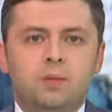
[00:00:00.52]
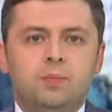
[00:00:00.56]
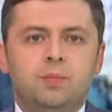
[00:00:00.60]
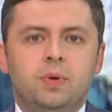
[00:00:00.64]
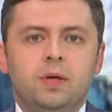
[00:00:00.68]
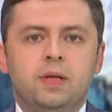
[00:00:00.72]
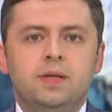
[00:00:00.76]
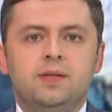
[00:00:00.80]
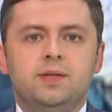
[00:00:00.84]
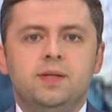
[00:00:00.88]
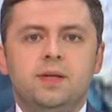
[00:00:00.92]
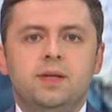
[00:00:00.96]

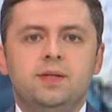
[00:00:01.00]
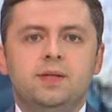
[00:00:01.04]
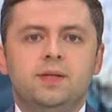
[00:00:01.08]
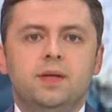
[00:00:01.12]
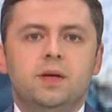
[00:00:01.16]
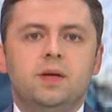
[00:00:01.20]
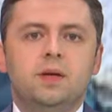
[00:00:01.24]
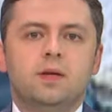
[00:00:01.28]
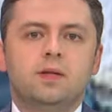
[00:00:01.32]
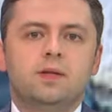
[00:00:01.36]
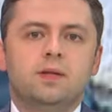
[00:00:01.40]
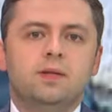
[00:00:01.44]

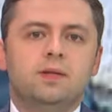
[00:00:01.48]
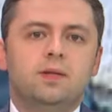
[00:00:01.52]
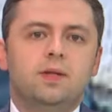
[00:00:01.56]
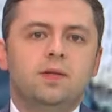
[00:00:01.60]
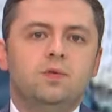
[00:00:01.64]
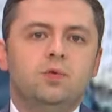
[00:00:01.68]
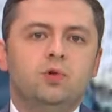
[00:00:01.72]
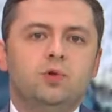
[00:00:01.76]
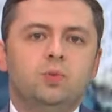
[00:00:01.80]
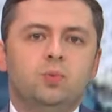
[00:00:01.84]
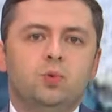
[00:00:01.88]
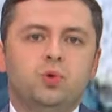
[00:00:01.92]
Полицейские
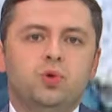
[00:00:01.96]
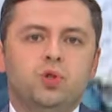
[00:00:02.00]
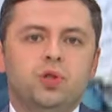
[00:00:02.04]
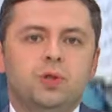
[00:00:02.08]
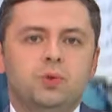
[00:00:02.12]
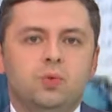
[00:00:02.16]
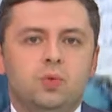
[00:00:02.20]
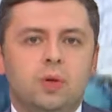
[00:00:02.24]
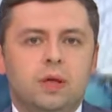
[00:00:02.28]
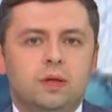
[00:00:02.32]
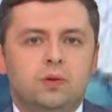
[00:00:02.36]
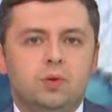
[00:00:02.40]
разыскивают
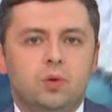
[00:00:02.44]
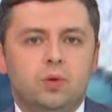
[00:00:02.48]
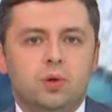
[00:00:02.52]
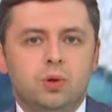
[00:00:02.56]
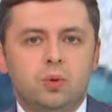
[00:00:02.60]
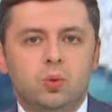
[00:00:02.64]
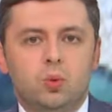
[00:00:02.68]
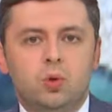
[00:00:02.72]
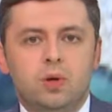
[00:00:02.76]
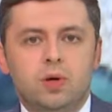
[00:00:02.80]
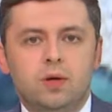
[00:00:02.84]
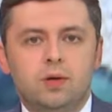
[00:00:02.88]
мужчину, который
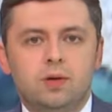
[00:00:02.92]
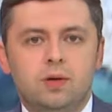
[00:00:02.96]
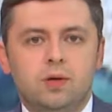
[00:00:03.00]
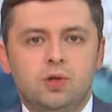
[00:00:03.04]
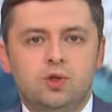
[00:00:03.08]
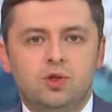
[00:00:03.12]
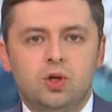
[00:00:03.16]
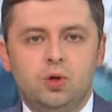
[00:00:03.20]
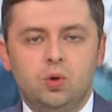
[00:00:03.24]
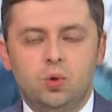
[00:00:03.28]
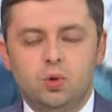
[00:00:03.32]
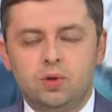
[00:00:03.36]
украл
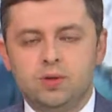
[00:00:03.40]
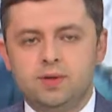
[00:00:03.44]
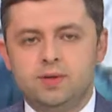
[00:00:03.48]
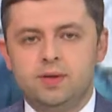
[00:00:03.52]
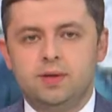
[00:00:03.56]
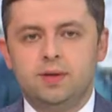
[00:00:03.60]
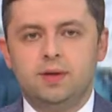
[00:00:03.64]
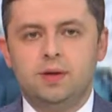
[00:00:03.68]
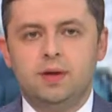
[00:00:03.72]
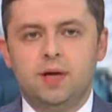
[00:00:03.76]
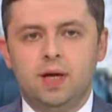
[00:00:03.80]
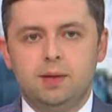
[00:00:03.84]
кошелек с
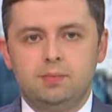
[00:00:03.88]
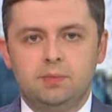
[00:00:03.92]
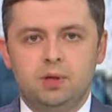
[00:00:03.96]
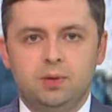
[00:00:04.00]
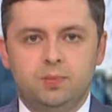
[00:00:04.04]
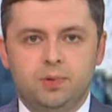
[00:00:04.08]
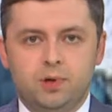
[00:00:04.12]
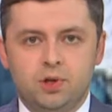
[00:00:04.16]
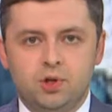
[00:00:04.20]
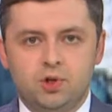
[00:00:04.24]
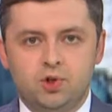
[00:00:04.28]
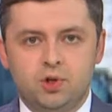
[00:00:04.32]
деньгами.
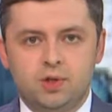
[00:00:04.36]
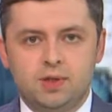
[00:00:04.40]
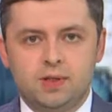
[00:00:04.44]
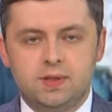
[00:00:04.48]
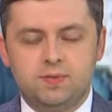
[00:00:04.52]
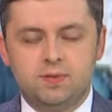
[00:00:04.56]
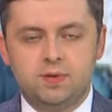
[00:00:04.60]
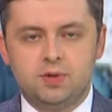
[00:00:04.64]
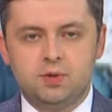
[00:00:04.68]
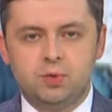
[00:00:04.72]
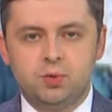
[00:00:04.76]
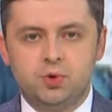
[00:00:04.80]

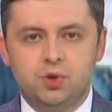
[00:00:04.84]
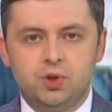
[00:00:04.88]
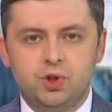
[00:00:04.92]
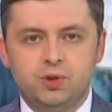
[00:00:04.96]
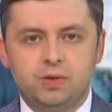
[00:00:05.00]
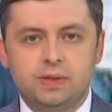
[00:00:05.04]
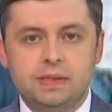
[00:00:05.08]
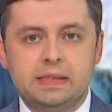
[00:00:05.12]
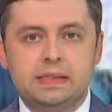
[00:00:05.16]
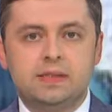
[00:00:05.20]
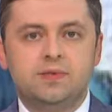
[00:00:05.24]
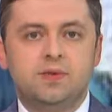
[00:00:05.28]
Происшествие
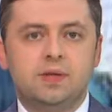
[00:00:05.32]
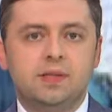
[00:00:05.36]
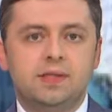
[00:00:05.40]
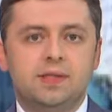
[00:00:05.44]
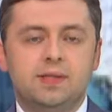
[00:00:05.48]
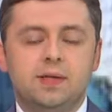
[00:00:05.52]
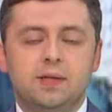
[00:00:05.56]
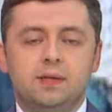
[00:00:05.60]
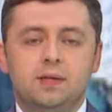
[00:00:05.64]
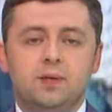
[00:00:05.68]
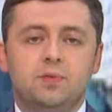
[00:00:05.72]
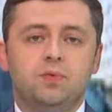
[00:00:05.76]
случилось
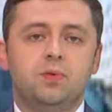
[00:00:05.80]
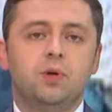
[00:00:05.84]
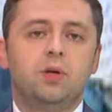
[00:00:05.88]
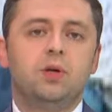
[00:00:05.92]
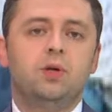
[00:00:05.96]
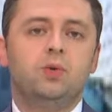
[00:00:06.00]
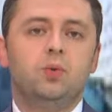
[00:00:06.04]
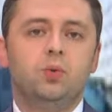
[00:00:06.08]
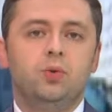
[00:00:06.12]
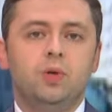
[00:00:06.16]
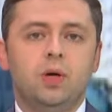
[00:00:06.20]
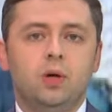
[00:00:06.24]
20
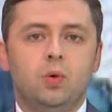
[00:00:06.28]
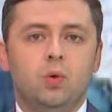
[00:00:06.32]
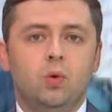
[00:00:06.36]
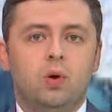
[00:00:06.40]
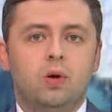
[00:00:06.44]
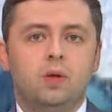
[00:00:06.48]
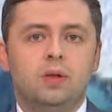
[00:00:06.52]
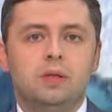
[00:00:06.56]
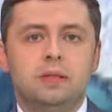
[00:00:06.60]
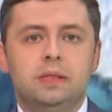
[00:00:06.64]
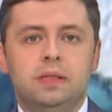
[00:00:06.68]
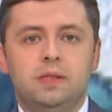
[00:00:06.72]
июня
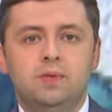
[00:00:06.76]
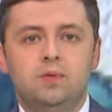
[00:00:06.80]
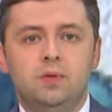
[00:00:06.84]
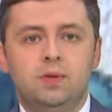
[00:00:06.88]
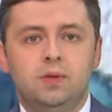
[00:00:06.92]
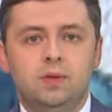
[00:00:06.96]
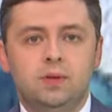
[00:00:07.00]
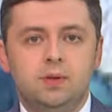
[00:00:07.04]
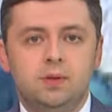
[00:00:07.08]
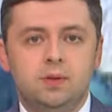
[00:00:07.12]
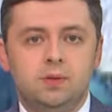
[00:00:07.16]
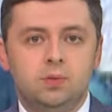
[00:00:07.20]
около
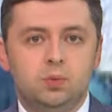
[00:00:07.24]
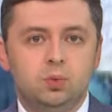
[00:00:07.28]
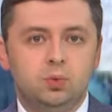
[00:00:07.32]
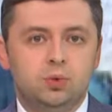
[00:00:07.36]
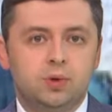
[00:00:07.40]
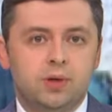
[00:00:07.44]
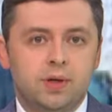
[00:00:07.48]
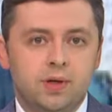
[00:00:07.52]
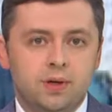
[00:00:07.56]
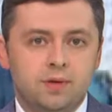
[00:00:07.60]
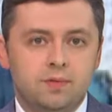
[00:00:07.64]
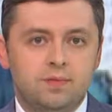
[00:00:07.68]
9
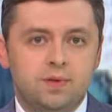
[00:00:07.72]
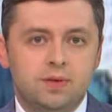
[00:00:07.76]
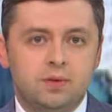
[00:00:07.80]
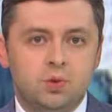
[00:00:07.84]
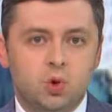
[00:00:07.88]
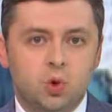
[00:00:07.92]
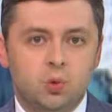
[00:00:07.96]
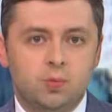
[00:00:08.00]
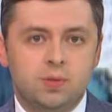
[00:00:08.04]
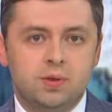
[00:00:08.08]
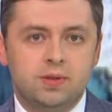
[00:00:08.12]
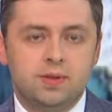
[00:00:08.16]
утра в
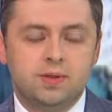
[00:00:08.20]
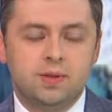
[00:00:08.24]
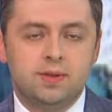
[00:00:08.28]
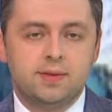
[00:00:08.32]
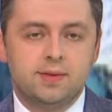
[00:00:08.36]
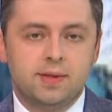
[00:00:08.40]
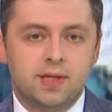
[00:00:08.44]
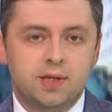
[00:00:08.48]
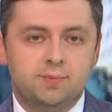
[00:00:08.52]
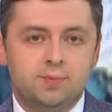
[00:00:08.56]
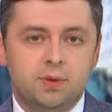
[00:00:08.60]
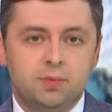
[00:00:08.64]
одном из
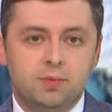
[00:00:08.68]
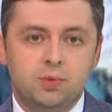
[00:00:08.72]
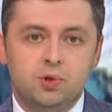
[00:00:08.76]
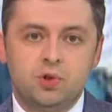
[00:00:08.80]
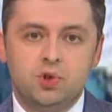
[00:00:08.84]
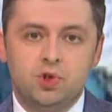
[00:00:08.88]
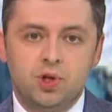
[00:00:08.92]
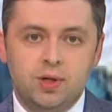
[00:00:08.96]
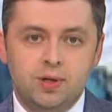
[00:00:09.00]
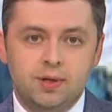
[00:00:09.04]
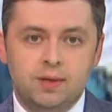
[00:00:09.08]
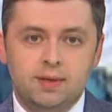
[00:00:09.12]
складских
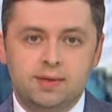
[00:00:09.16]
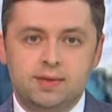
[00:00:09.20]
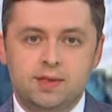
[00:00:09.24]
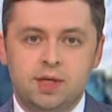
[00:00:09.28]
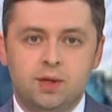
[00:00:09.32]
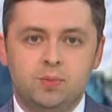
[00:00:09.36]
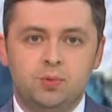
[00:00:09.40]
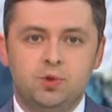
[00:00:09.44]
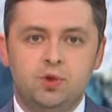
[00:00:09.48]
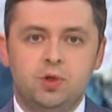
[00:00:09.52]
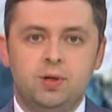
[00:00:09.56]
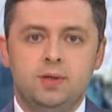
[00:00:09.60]
помещений,
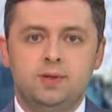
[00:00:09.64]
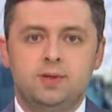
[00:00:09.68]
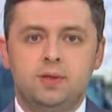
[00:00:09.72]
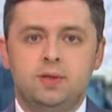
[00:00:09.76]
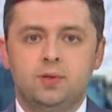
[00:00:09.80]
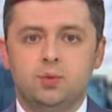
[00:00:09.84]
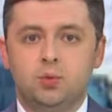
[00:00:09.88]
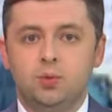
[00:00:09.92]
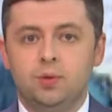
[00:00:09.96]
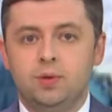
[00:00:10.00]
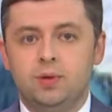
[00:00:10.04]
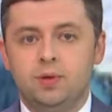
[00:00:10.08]
сообщили
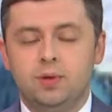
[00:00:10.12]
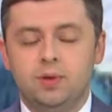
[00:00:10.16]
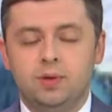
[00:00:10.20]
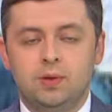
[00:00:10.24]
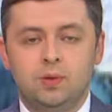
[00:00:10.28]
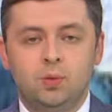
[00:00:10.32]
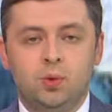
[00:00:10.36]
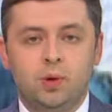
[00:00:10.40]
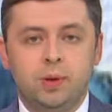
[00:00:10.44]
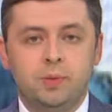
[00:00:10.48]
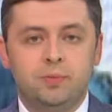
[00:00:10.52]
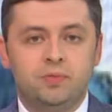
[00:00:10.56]

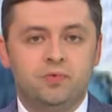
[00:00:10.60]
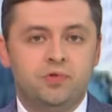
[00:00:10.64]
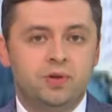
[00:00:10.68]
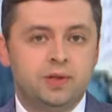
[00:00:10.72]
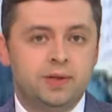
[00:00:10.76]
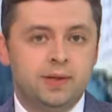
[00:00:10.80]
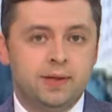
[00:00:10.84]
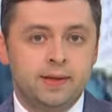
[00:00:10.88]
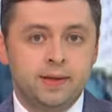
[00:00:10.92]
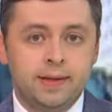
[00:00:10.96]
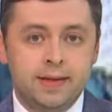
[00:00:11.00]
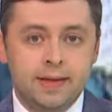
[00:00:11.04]
сотрудники
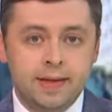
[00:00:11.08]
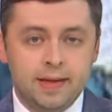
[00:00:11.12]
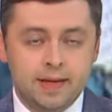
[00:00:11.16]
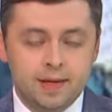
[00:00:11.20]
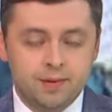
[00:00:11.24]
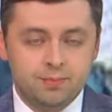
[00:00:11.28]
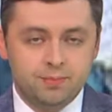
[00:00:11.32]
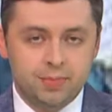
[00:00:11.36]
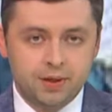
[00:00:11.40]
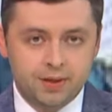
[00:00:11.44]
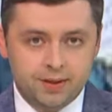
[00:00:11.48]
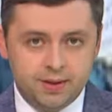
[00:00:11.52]
ОМВД
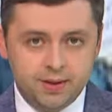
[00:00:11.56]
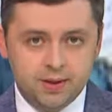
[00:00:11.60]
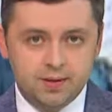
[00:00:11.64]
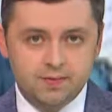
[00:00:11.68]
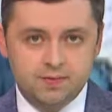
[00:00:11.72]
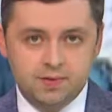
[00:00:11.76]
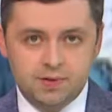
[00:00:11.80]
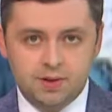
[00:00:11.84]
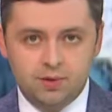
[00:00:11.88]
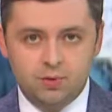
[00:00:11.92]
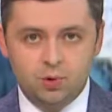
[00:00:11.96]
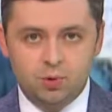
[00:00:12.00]
по
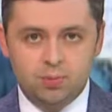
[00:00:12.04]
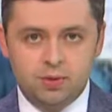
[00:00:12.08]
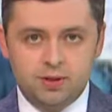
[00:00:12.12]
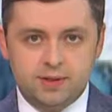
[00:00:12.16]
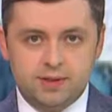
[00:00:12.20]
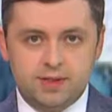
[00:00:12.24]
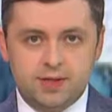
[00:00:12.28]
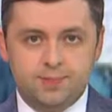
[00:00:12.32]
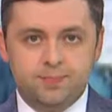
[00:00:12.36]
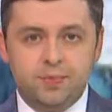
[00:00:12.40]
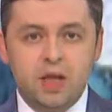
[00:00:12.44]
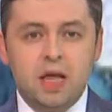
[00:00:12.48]
Кировской
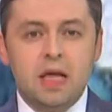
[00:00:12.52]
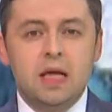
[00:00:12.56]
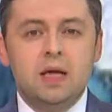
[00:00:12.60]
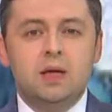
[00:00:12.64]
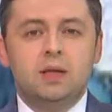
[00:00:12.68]
области.